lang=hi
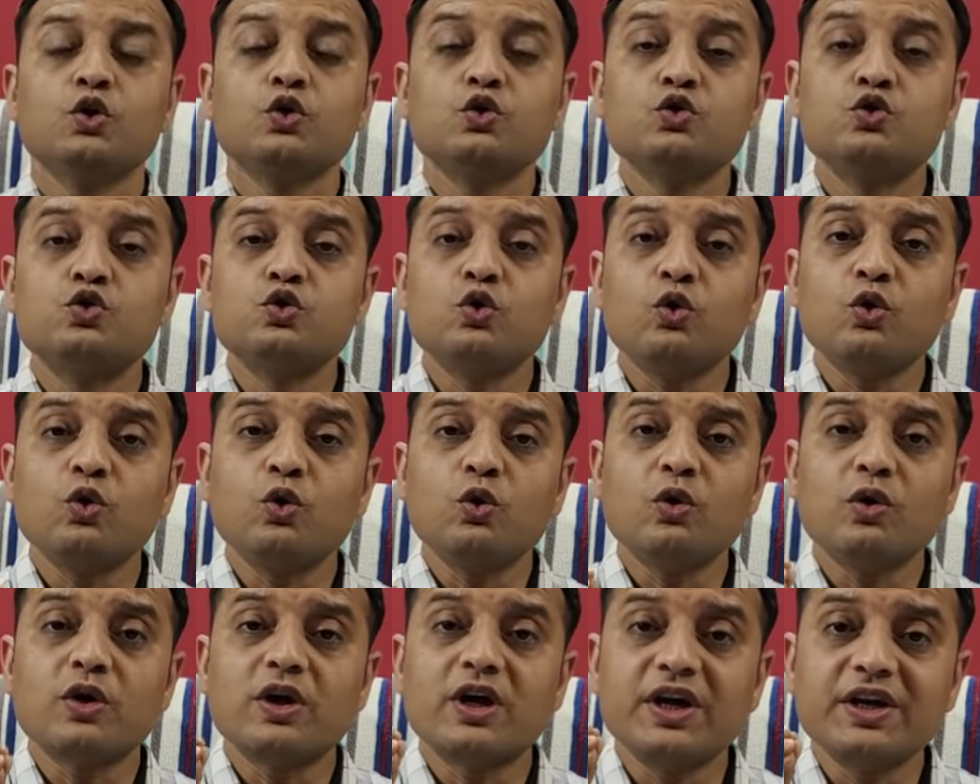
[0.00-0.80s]
जो
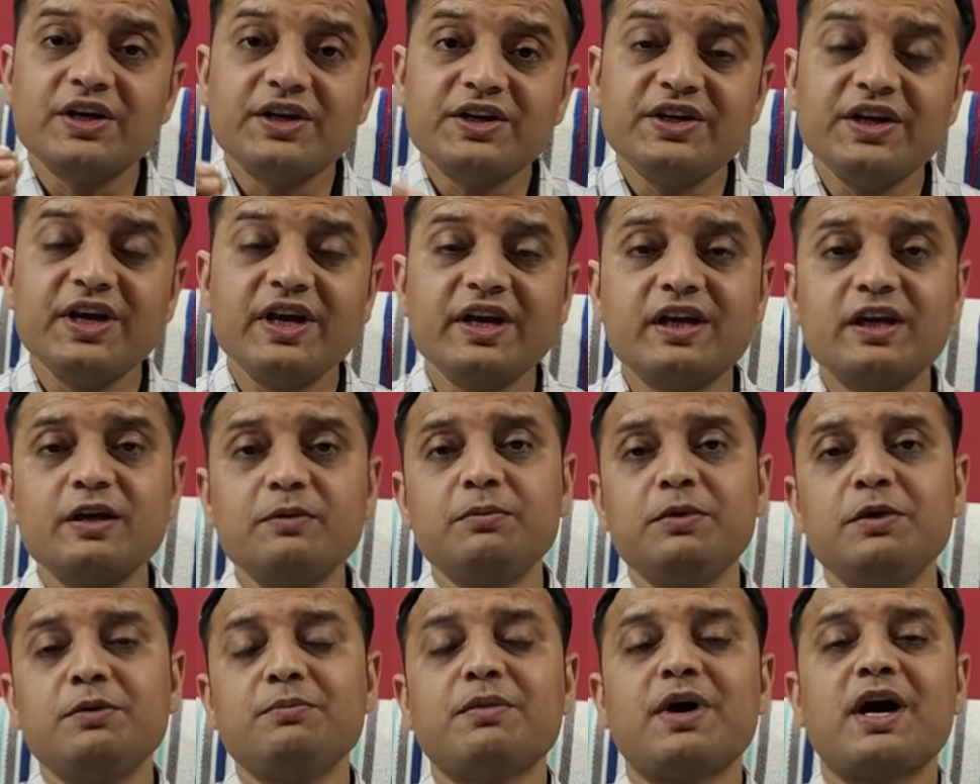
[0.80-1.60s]
लोग गठिए की
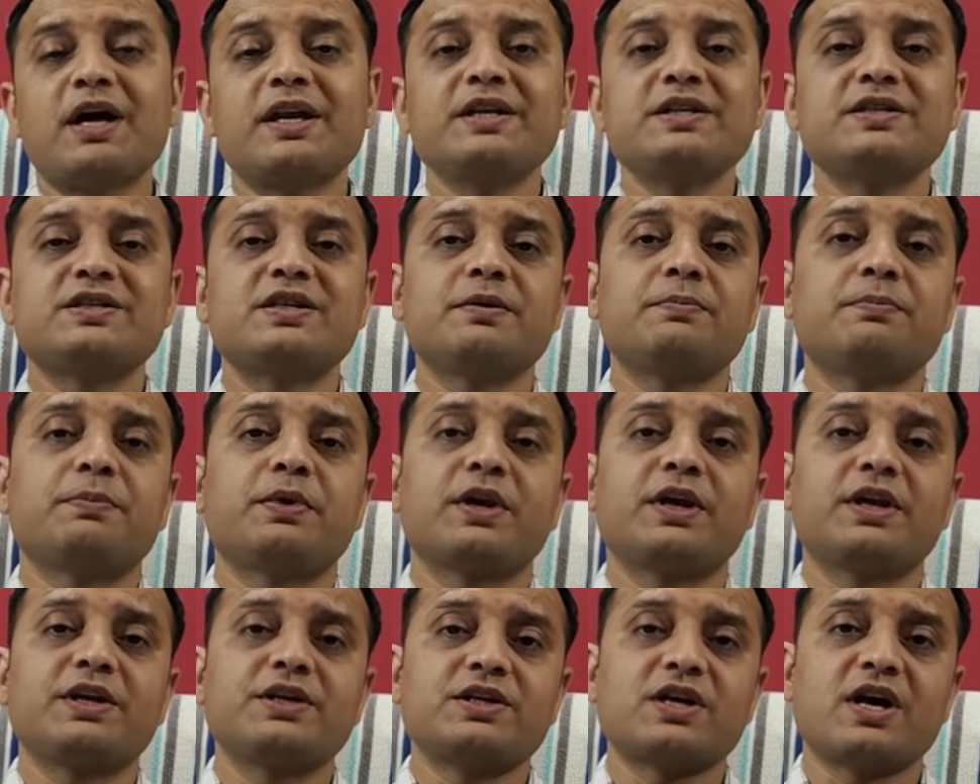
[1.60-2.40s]
बीमारी से
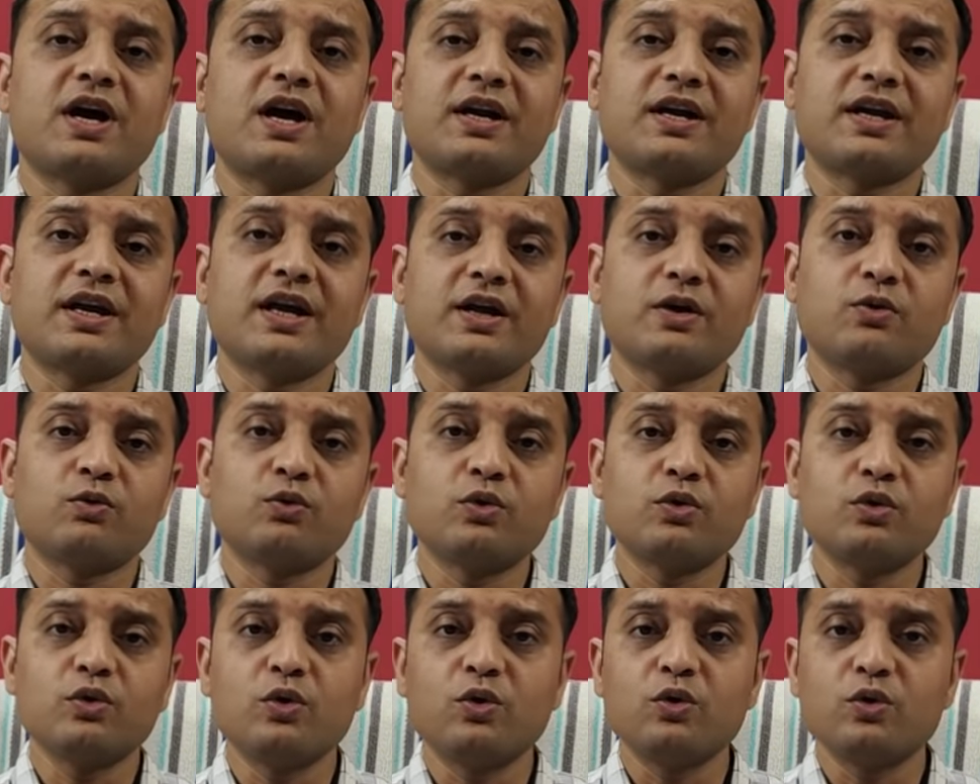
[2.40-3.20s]
परेशान हैं
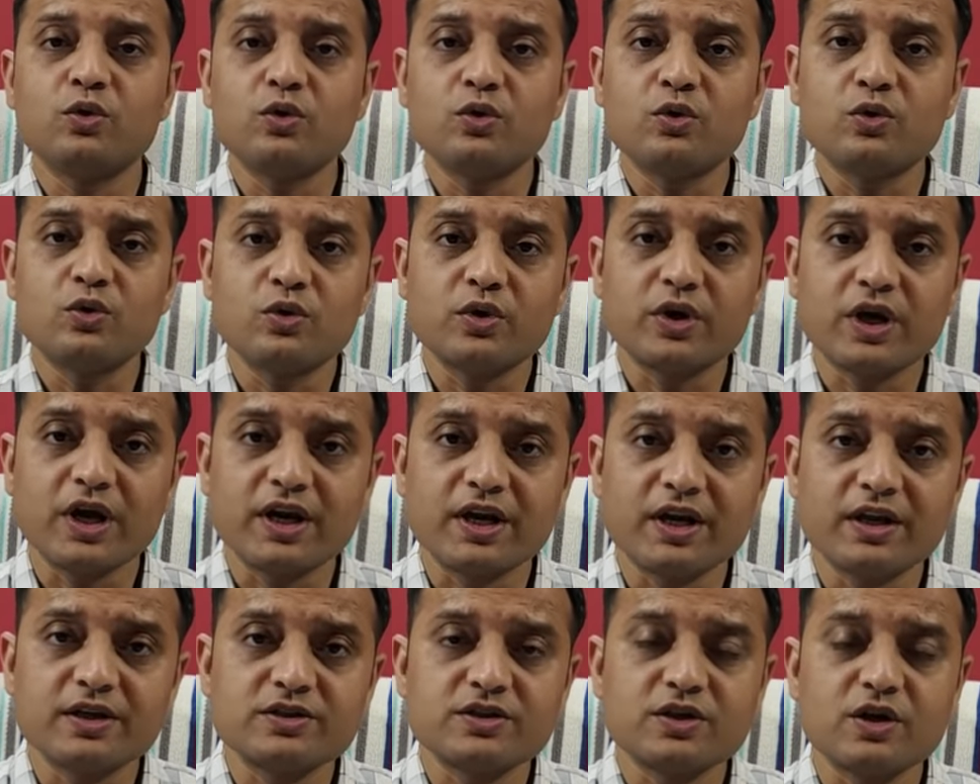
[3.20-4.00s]
उन लोगों को
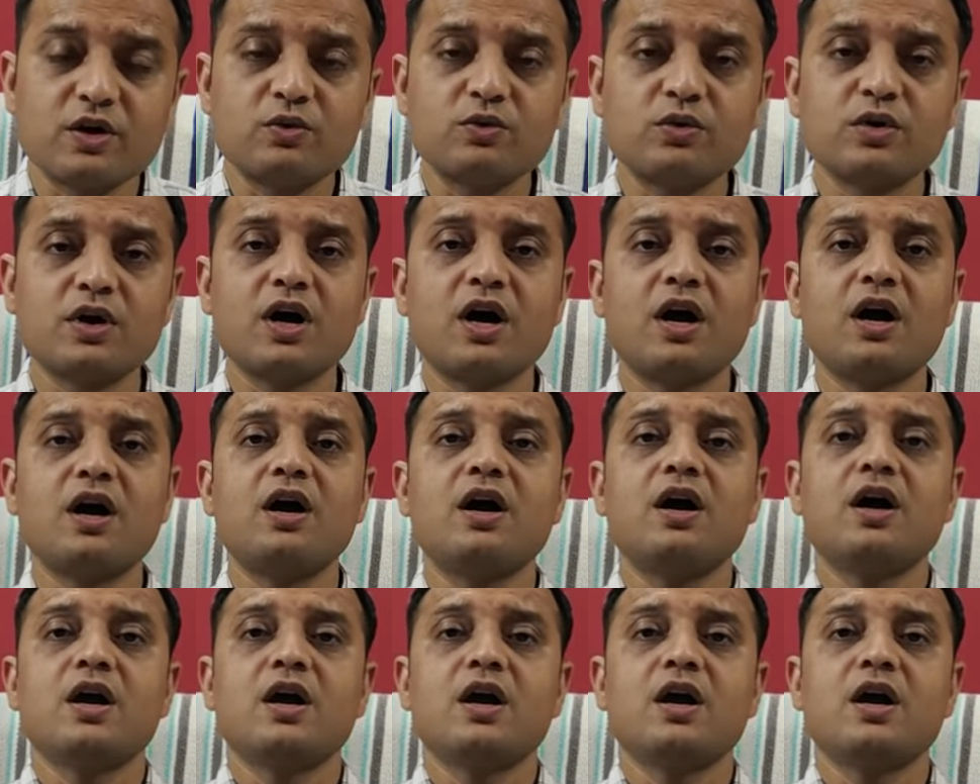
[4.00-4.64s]
कहना चाहूँगा